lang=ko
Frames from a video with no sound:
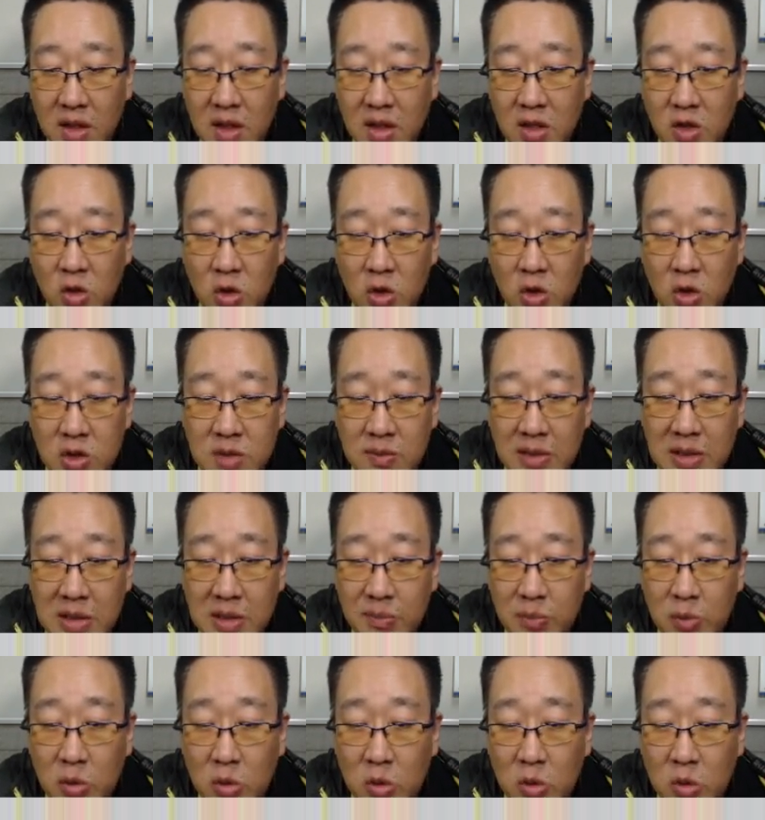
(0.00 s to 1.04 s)
여기
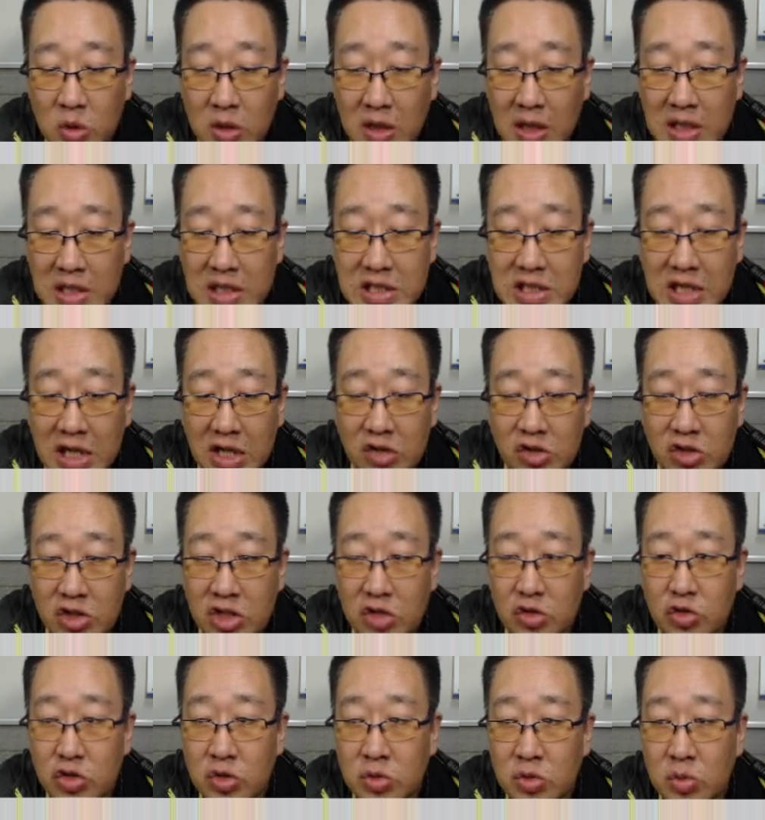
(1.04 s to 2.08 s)
스마트폰을 같이 놔둔
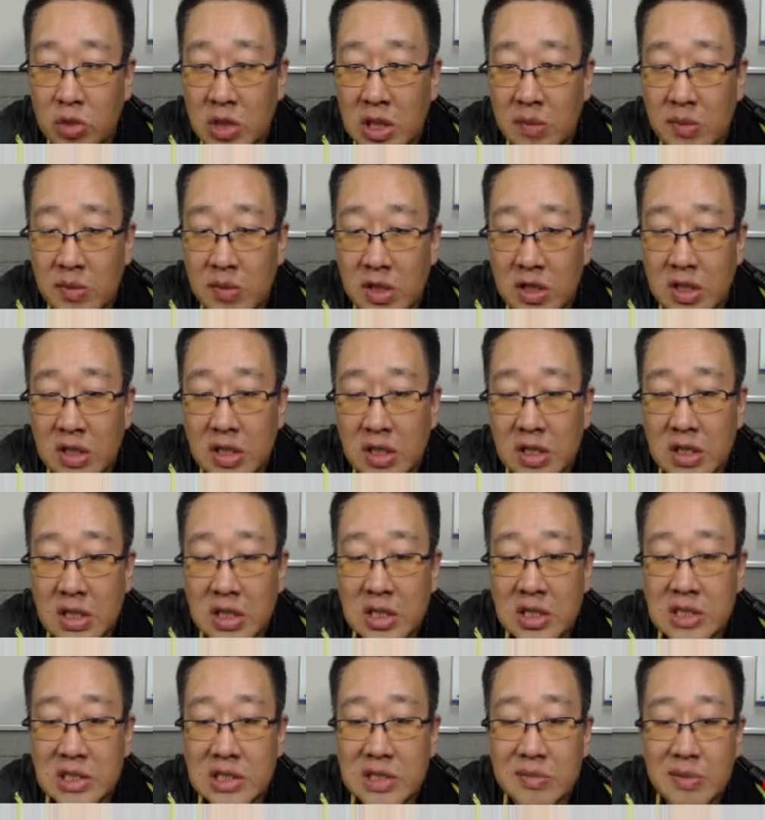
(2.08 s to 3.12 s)
이유는 뭐냐면
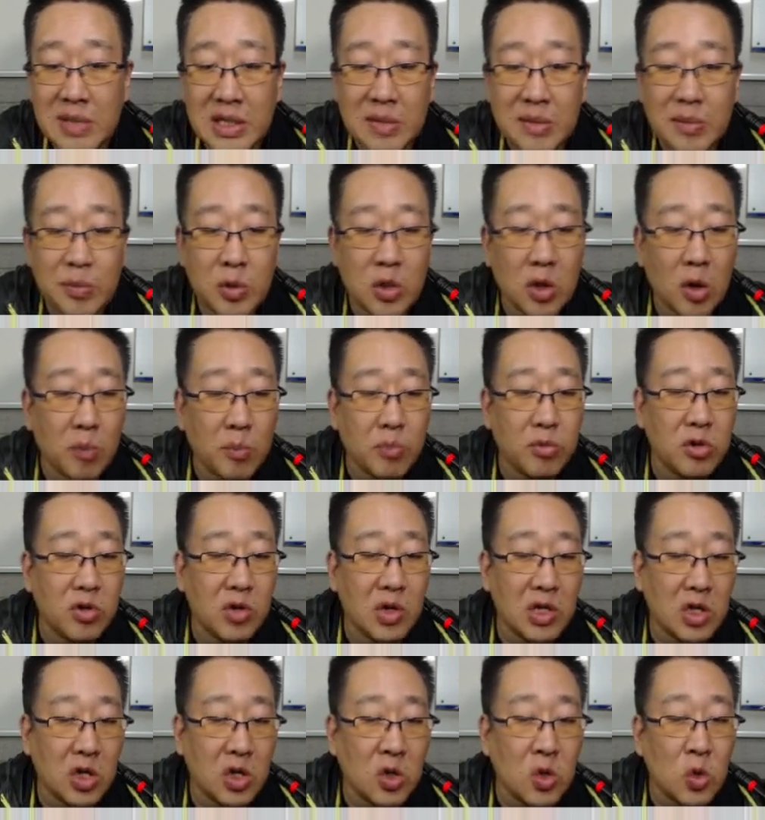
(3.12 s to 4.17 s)
스마트폰
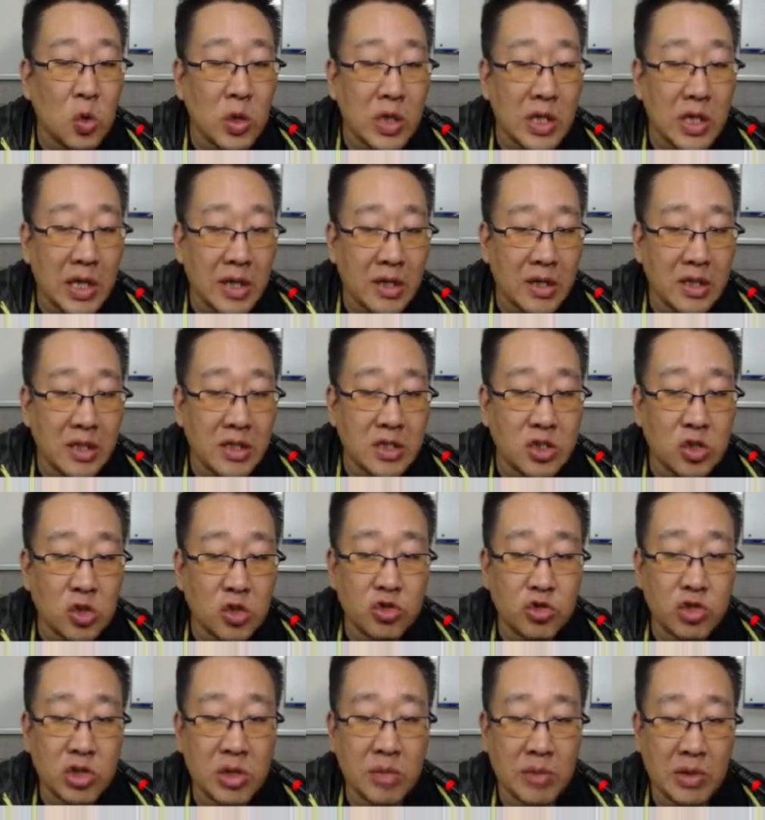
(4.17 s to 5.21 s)
어플과 연동이 되는
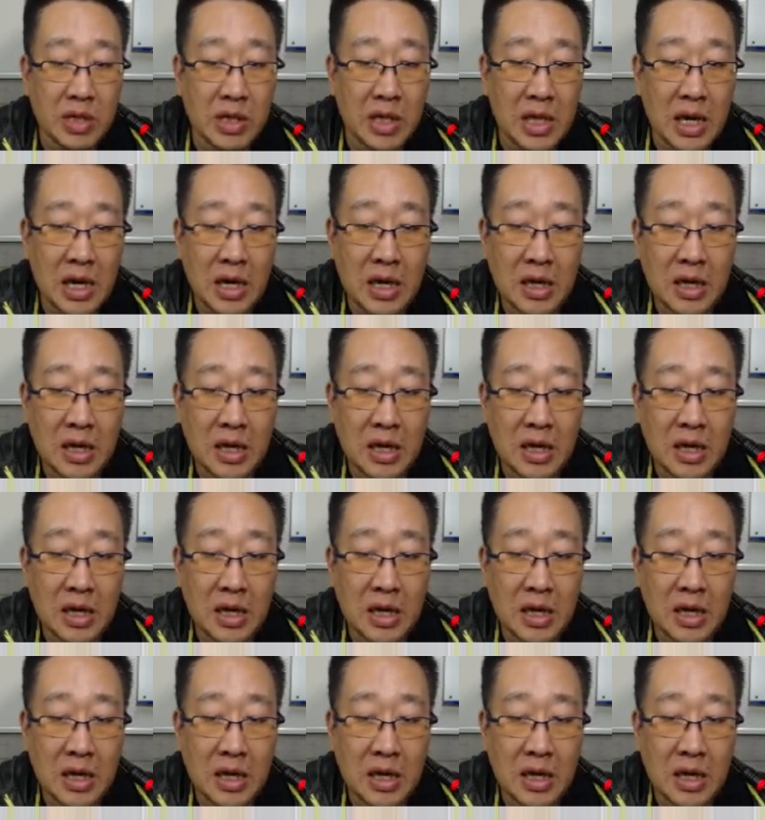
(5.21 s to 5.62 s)
정수기입니다.